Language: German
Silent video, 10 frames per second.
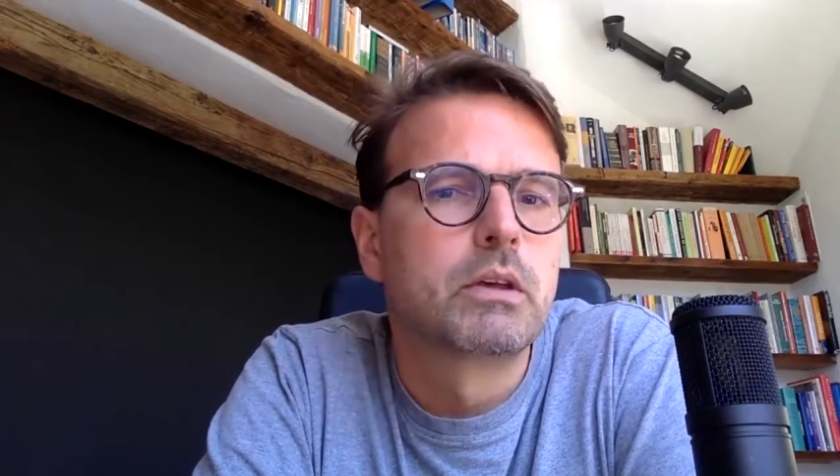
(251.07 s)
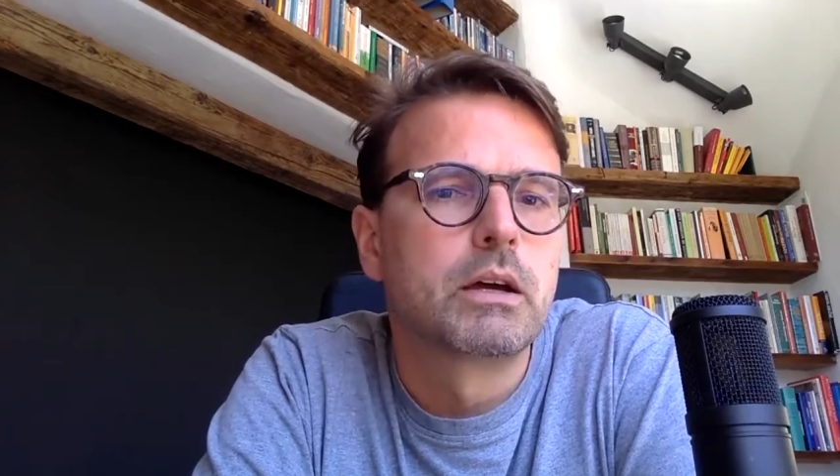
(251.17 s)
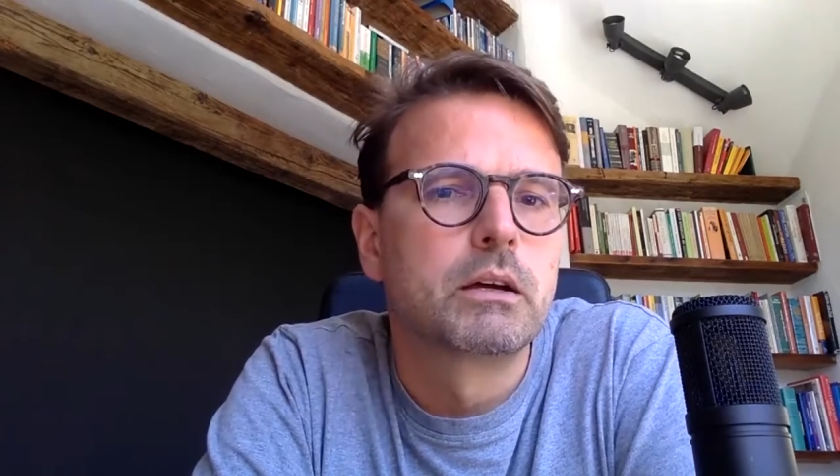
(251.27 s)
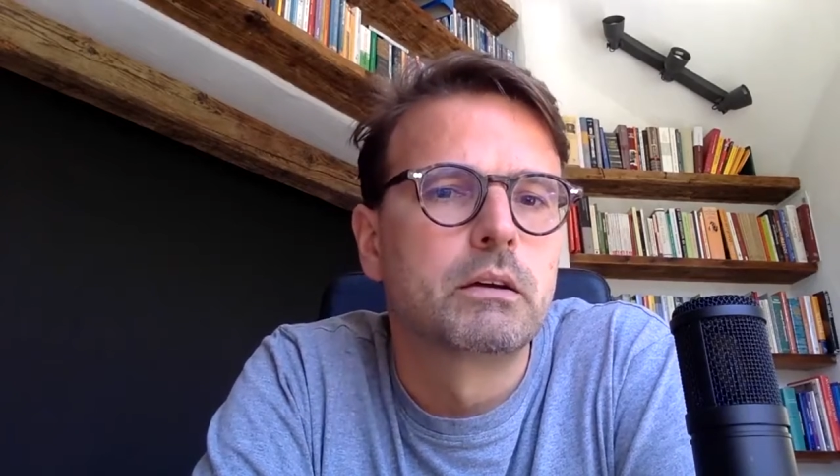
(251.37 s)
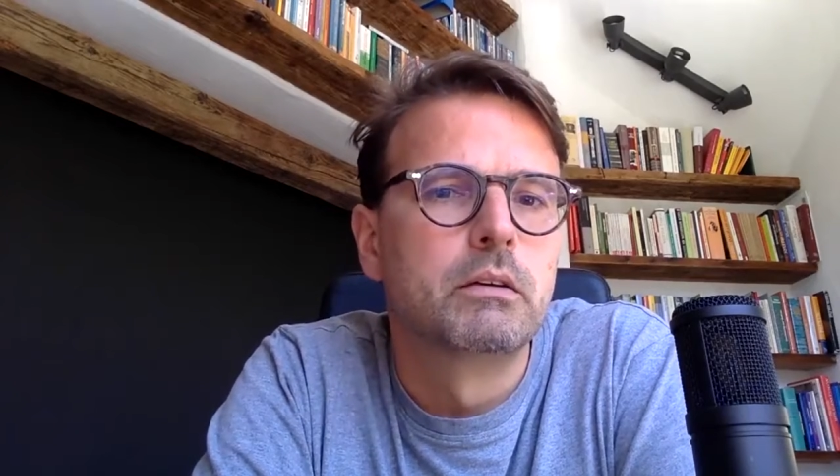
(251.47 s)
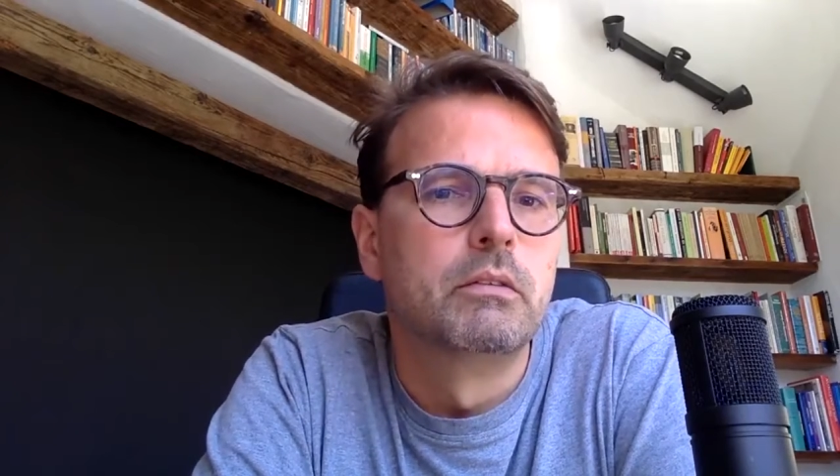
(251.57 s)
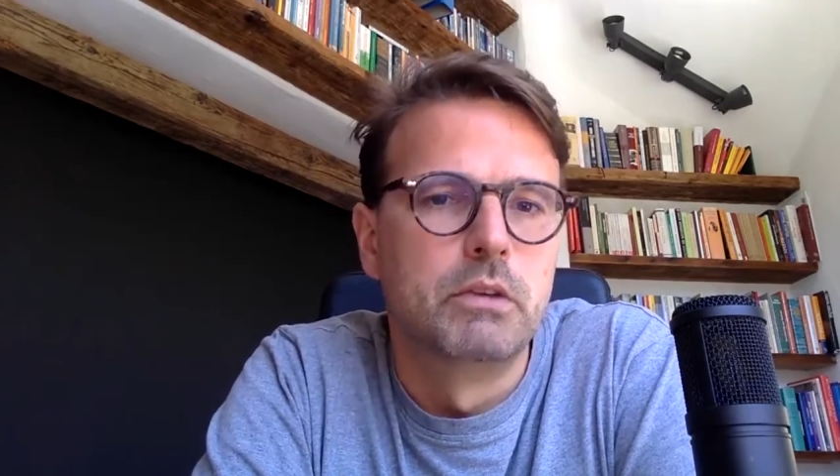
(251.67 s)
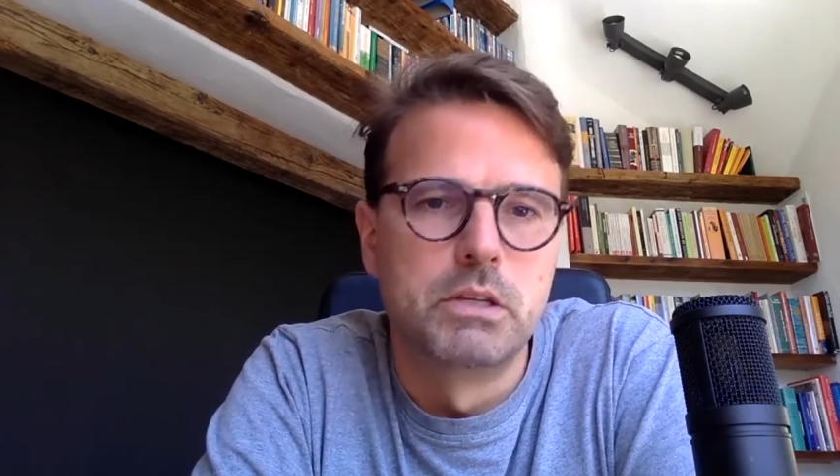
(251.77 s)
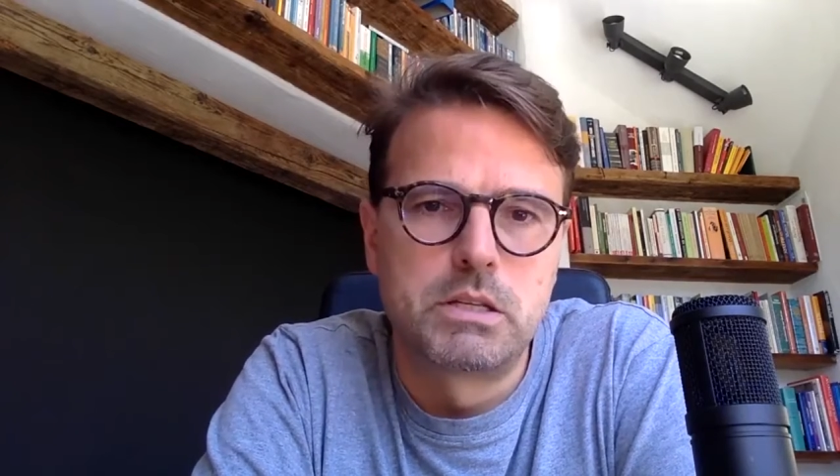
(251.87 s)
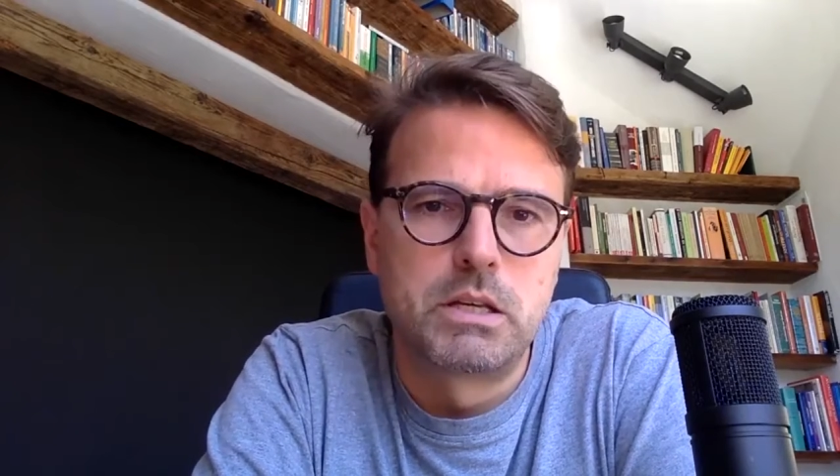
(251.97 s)
sagen,
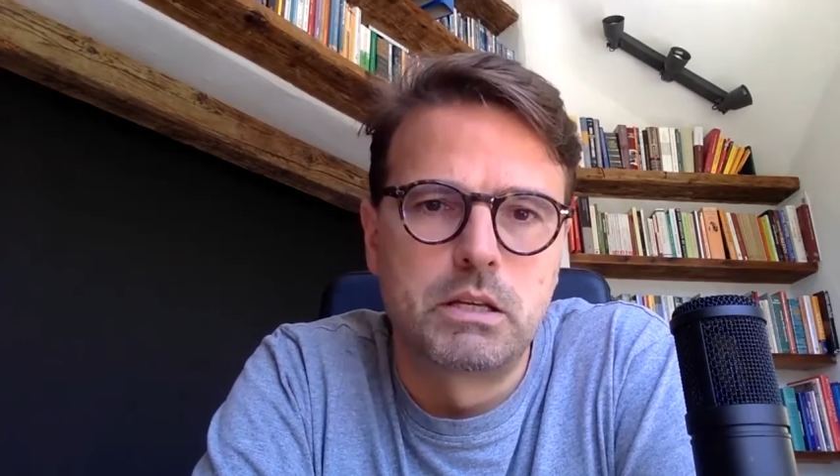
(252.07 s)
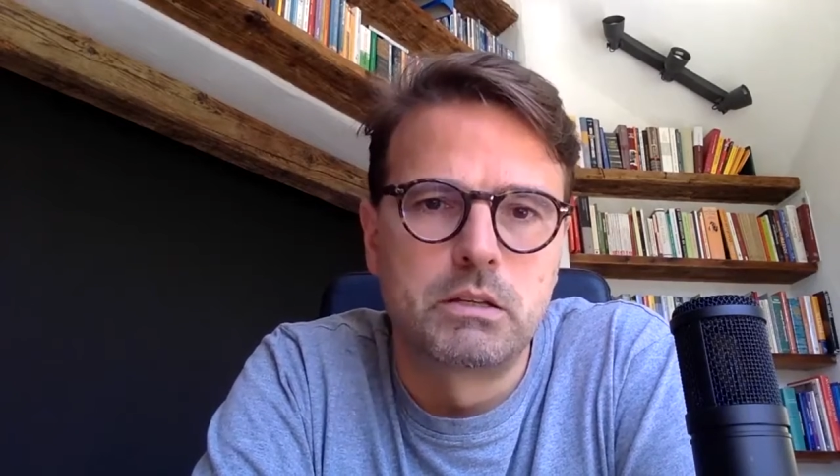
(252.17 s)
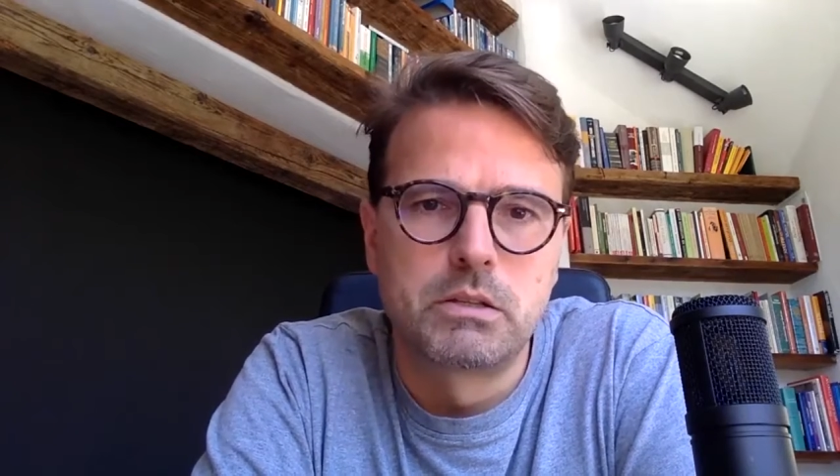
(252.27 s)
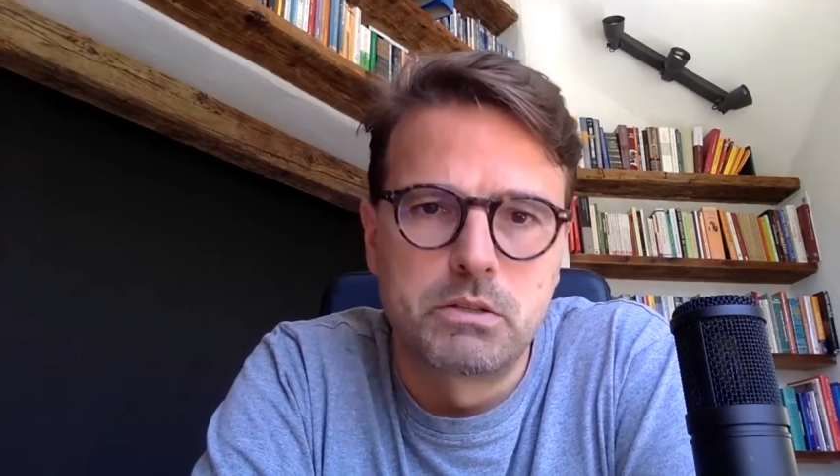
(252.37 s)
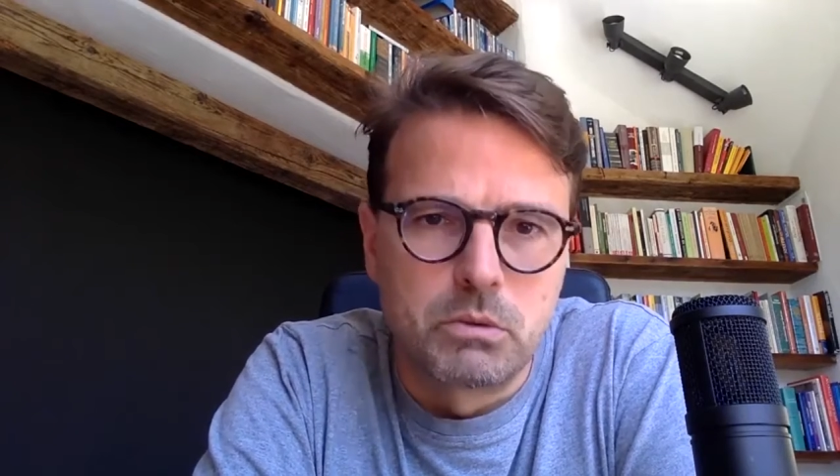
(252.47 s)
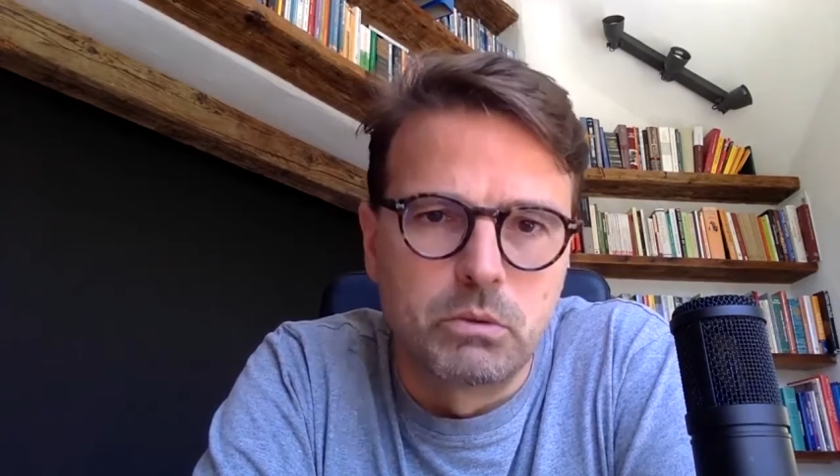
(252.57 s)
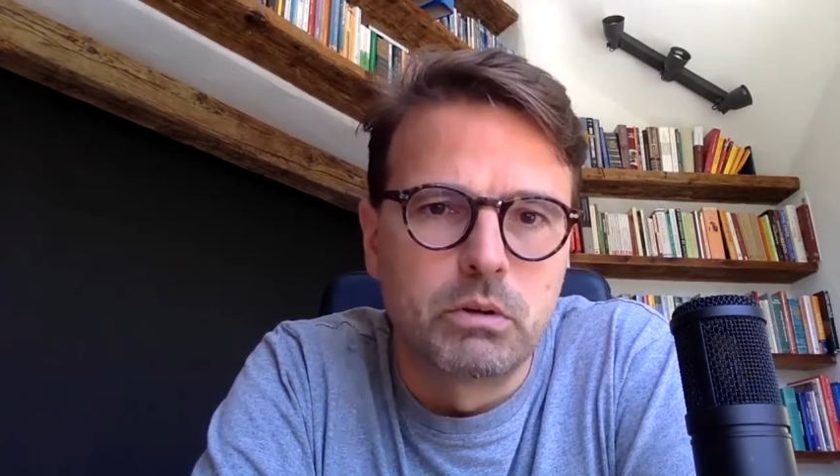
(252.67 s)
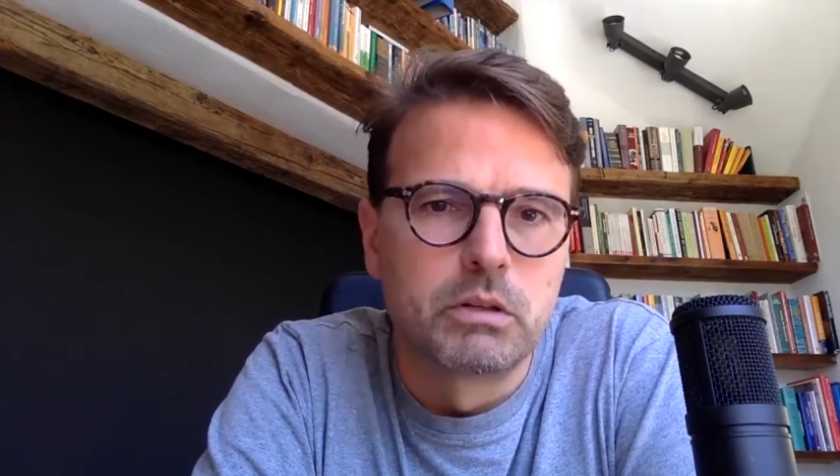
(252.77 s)
wir sehen das so,